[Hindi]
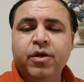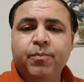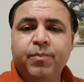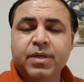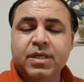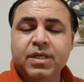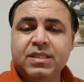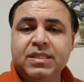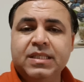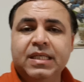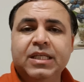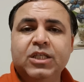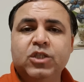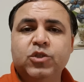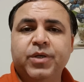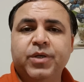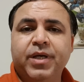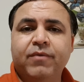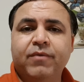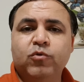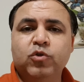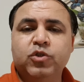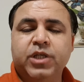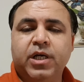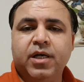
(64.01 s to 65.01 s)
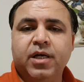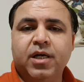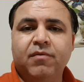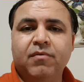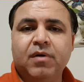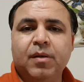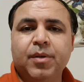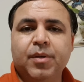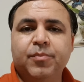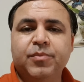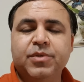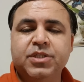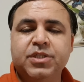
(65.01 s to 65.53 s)
पर्सनली जो है वो जाकर
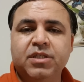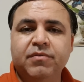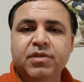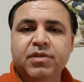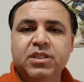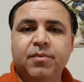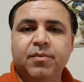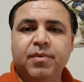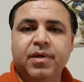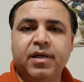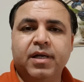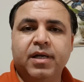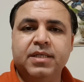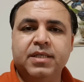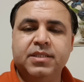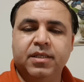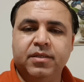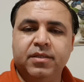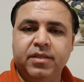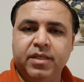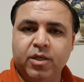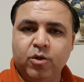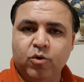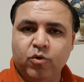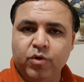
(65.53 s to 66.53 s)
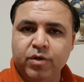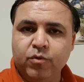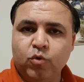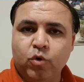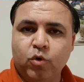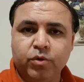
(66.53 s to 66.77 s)
वहां पे अपनी सीवी जमा करा सकते हैं और